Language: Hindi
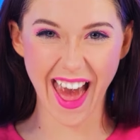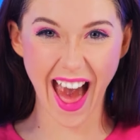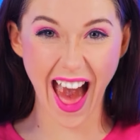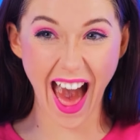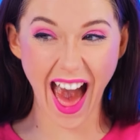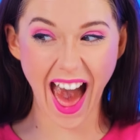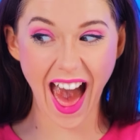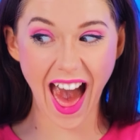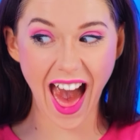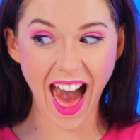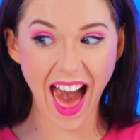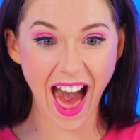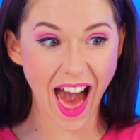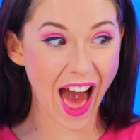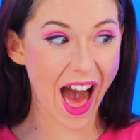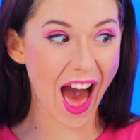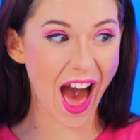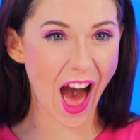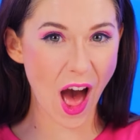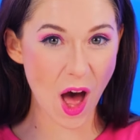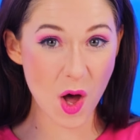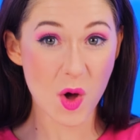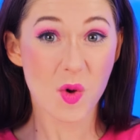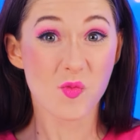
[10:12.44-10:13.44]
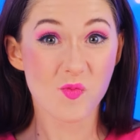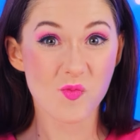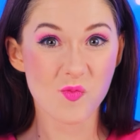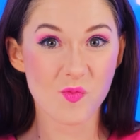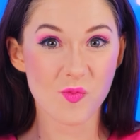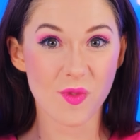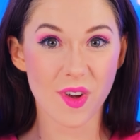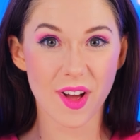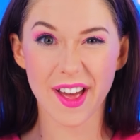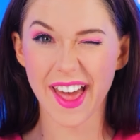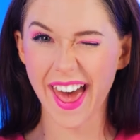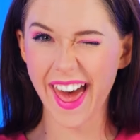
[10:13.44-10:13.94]
चलो देखे कि तीखे
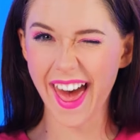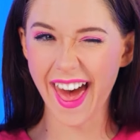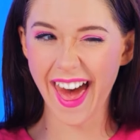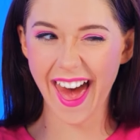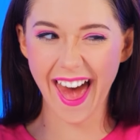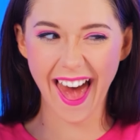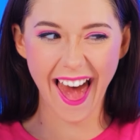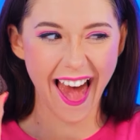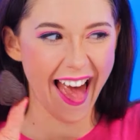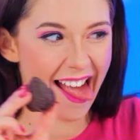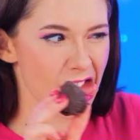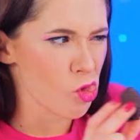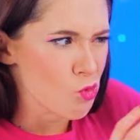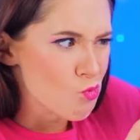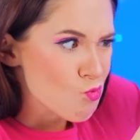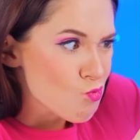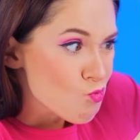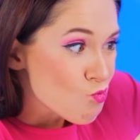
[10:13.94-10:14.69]
सॉस के साथ तुम्हें बेरी